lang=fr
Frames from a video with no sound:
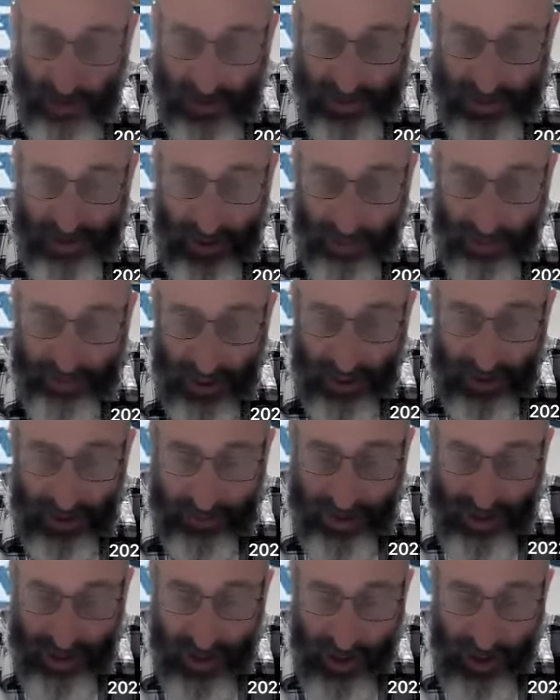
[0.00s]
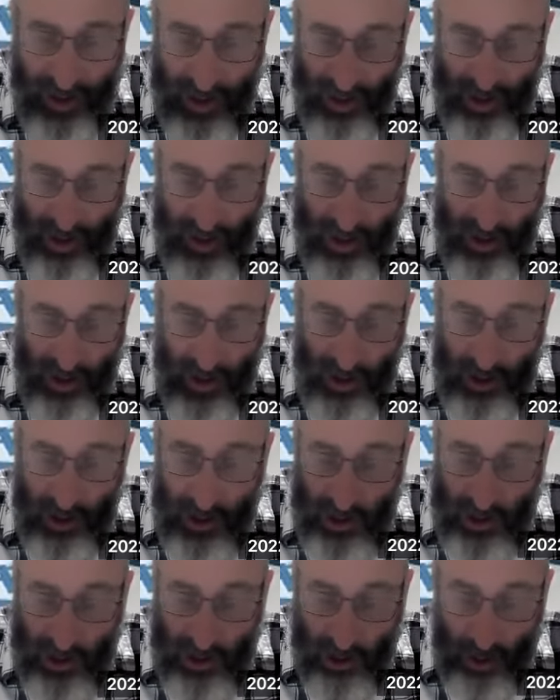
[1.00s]
enseigne Rabbi Levi,
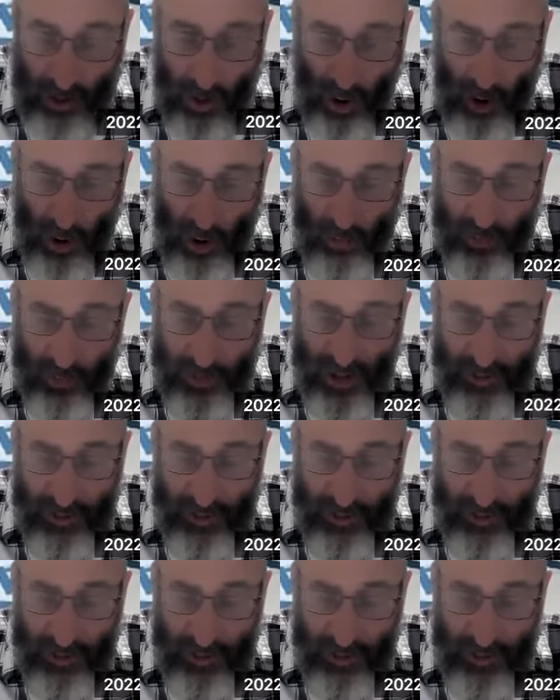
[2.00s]
pendant